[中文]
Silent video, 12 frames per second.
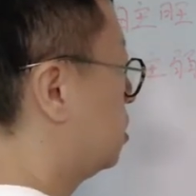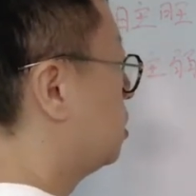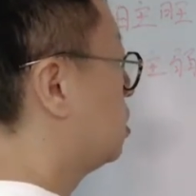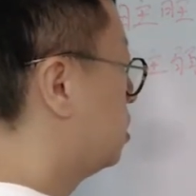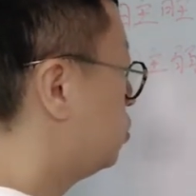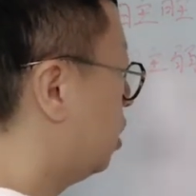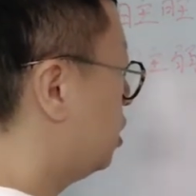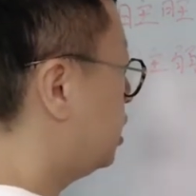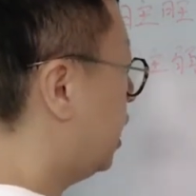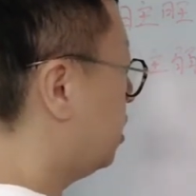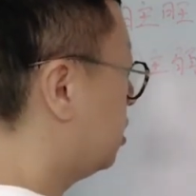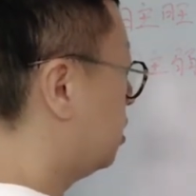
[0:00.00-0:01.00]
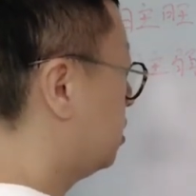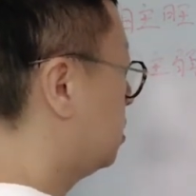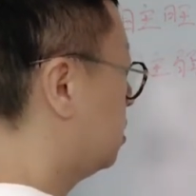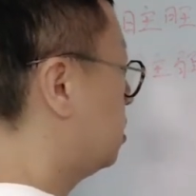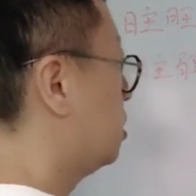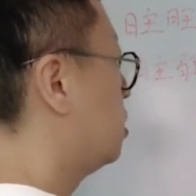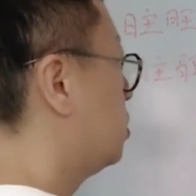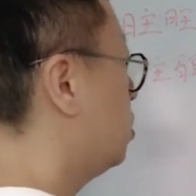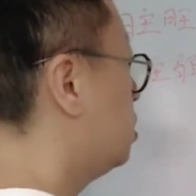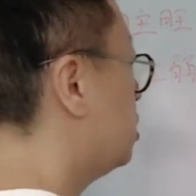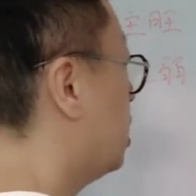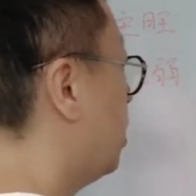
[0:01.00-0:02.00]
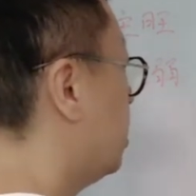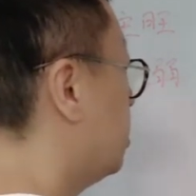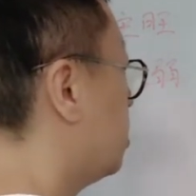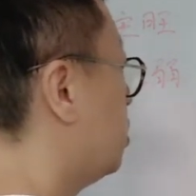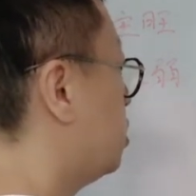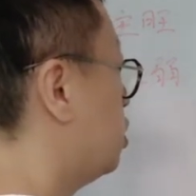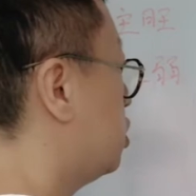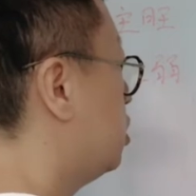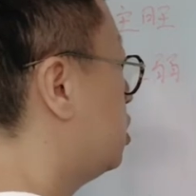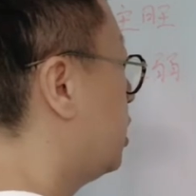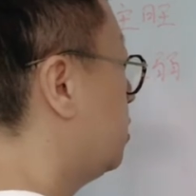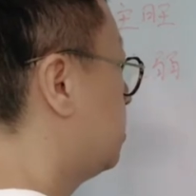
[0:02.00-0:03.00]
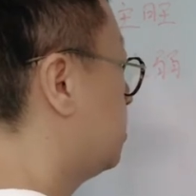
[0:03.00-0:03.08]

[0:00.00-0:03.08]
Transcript: 日主啊甲，啊，如果是伤官呢，如果是食神呢，